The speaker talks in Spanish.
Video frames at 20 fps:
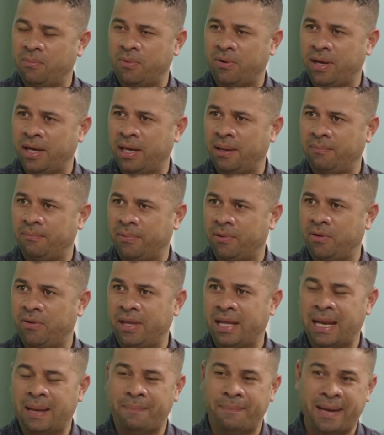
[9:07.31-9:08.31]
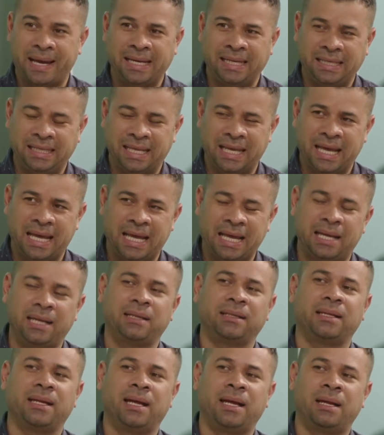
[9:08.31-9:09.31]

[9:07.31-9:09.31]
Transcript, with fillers: por ejemplo, de la paridad